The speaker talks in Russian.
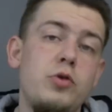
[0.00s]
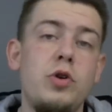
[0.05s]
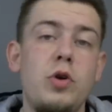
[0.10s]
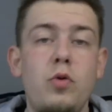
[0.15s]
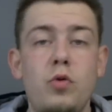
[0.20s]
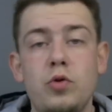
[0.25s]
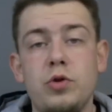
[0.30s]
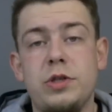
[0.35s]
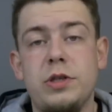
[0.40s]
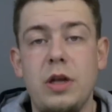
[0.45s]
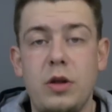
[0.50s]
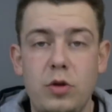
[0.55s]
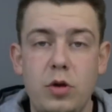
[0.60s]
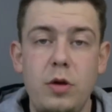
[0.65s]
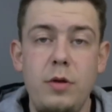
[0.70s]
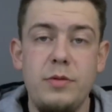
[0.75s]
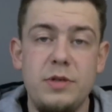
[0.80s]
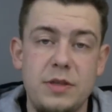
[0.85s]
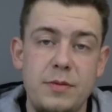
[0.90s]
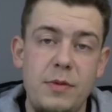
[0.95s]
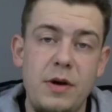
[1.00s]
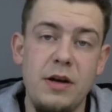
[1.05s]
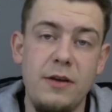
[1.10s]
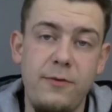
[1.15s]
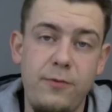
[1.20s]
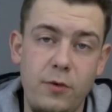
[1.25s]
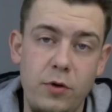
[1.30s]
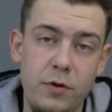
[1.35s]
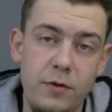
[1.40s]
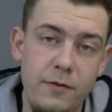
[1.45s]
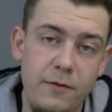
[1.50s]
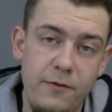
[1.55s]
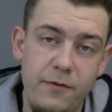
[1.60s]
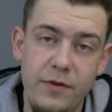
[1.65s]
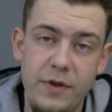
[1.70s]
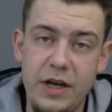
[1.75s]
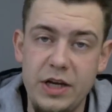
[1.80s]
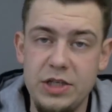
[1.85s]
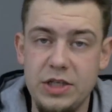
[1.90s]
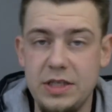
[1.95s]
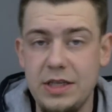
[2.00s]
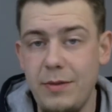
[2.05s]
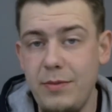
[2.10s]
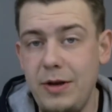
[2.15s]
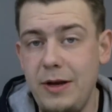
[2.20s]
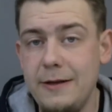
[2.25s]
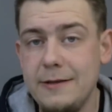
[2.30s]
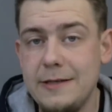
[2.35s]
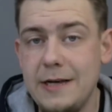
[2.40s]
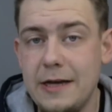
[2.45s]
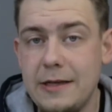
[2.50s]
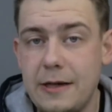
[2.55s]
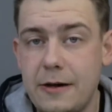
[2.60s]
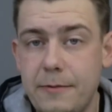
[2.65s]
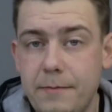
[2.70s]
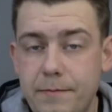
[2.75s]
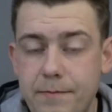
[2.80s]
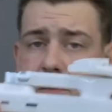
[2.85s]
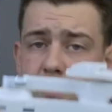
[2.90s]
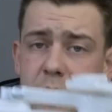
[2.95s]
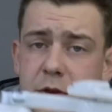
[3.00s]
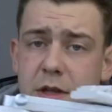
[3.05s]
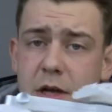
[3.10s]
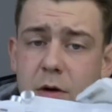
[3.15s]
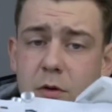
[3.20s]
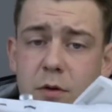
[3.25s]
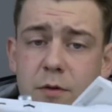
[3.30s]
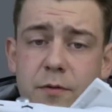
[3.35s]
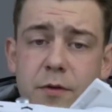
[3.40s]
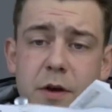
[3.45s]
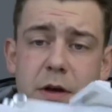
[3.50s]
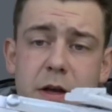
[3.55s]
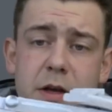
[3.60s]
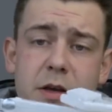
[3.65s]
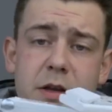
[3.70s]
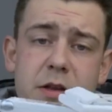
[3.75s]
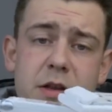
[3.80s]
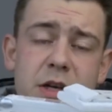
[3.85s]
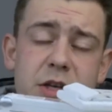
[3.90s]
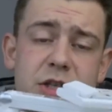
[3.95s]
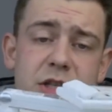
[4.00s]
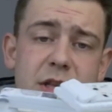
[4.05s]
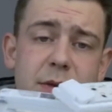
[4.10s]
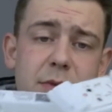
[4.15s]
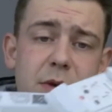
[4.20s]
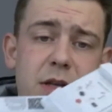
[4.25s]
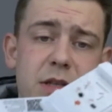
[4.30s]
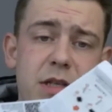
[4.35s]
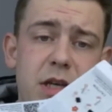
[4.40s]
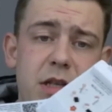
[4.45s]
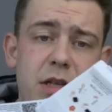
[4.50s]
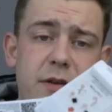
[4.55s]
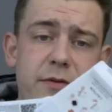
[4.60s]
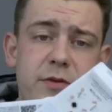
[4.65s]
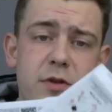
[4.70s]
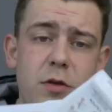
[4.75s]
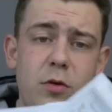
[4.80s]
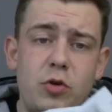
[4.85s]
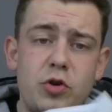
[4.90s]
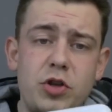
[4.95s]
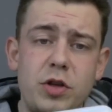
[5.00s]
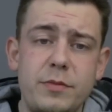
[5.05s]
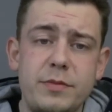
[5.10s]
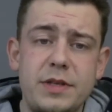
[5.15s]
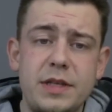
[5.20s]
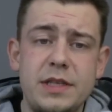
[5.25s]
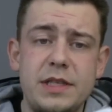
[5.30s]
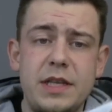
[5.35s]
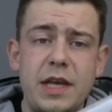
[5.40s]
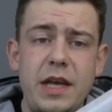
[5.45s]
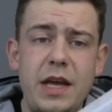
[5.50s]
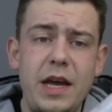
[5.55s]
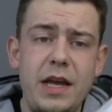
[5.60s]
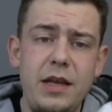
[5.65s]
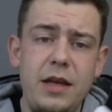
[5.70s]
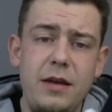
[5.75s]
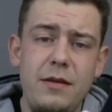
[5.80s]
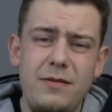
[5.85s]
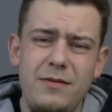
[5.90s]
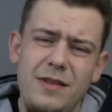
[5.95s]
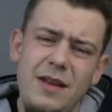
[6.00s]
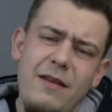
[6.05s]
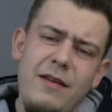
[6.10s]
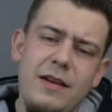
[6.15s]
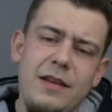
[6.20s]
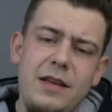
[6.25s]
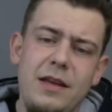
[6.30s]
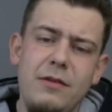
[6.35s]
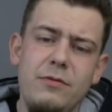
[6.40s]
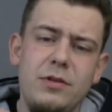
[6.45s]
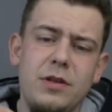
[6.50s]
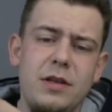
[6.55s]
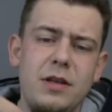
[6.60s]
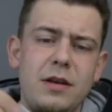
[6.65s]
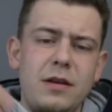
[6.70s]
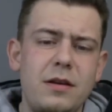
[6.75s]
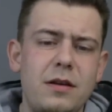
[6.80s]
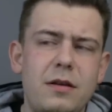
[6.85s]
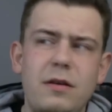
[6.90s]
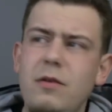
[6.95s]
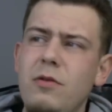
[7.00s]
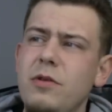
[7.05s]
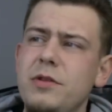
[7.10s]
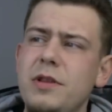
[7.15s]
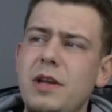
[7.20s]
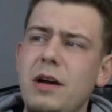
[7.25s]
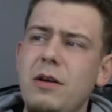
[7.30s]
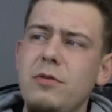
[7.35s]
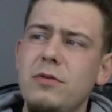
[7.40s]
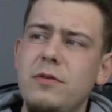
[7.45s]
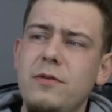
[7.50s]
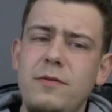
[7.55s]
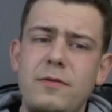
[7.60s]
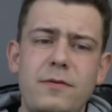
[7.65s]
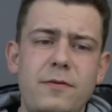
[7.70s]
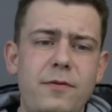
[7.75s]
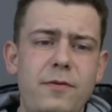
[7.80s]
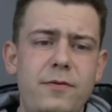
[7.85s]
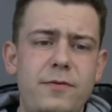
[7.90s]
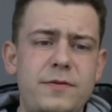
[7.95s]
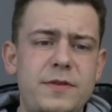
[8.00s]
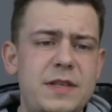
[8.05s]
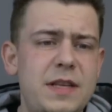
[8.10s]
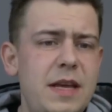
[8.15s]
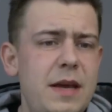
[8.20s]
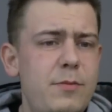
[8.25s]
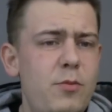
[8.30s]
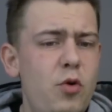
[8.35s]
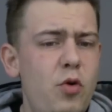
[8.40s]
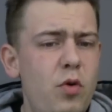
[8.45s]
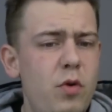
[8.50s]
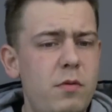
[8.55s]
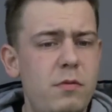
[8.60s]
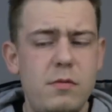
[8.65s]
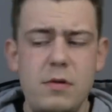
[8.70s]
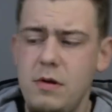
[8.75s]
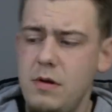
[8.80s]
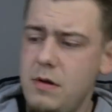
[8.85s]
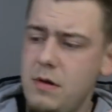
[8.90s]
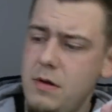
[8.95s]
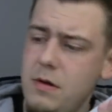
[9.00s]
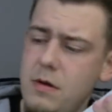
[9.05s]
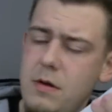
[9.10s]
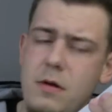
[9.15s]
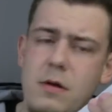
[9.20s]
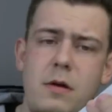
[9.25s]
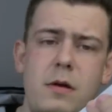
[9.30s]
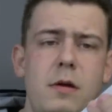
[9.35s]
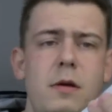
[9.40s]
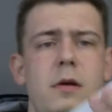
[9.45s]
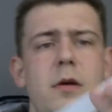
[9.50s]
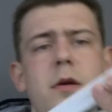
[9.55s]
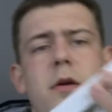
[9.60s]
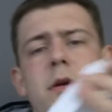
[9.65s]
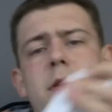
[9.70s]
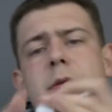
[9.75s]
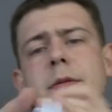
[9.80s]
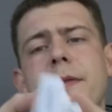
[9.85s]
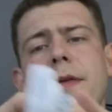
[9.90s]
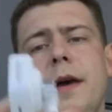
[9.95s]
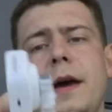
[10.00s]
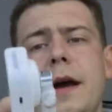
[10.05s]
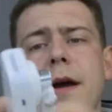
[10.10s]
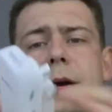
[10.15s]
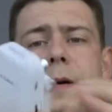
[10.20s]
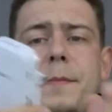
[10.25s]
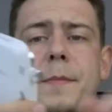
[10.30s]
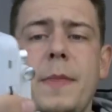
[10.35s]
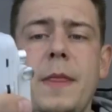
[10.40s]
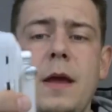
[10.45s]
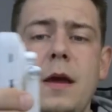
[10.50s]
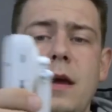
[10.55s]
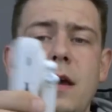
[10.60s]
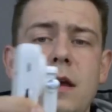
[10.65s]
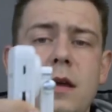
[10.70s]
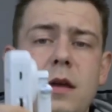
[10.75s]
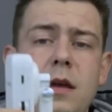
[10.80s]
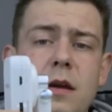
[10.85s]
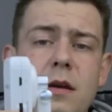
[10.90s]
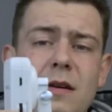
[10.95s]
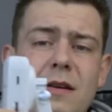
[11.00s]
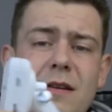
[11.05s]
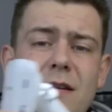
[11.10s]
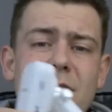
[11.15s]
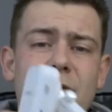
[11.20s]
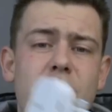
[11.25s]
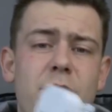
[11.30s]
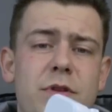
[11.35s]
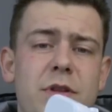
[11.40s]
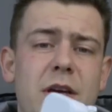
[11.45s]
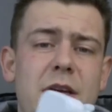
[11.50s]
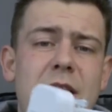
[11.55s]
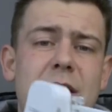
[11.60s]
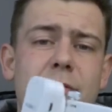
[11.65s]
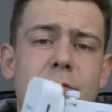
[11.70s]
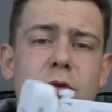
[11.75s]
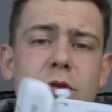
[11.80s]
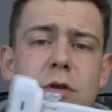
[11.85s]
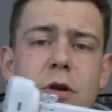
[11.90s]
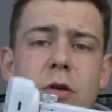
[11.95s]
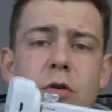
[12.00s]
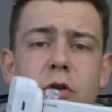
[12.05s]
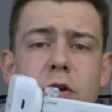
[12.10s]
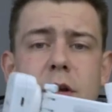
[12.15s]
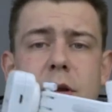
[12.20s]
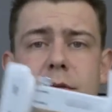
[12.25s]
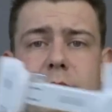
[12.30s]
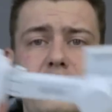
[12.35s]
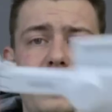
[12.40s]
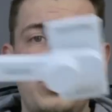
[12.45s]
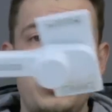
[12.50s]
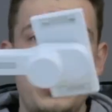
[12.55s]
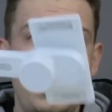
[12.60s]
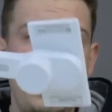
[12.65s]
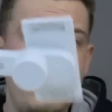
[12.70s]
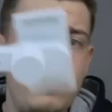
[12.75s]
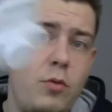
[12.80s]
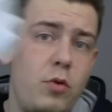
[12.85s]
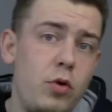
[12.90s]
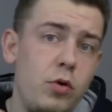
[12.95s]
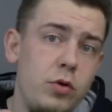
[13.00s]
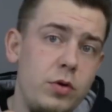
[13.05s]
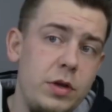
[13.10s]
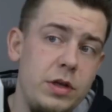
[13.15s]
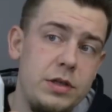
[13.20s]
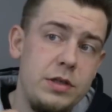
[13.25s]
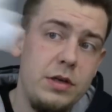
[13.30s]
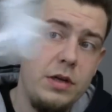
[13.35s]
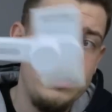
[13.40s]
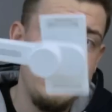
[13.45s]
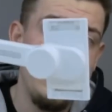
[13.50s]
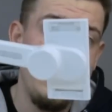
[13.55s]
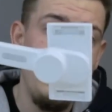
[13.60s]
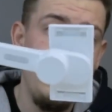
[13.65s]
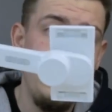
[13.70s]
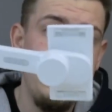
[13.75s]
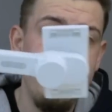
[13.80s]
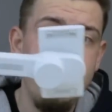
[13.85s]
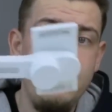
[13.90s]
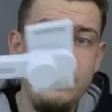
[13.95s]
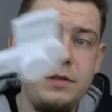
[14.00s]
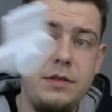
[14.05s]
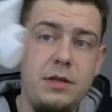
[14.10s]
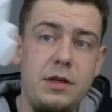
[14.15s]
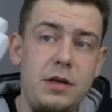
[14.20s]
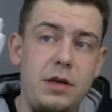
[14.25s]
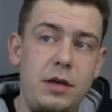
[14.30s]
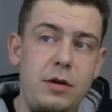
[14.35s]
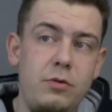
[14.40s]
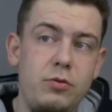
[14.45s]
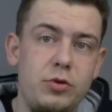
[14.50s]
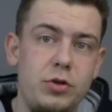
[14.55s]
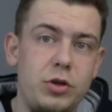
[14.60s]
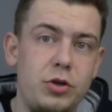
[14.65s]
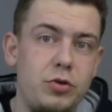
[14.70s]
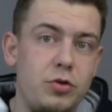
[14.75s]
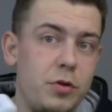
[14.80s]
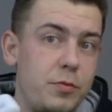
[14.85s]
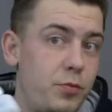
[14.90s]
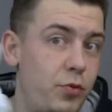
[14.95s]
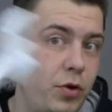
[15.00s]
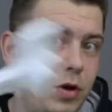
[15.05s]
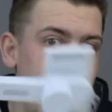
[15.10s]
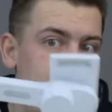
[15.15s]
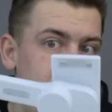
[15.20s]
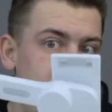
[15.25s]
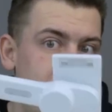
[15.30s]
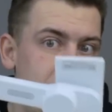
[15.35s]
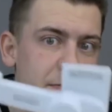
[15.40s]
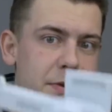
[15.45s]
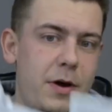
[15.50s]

уже установим смартфон в наш стабилизатор. Вот так вот выглядит наш стабилизатор в сложном состоянии. Давайте я вот это вот так вот сниму. Так, и вот таким вот легким движением он у нас раскладывается и уже что-то более-менее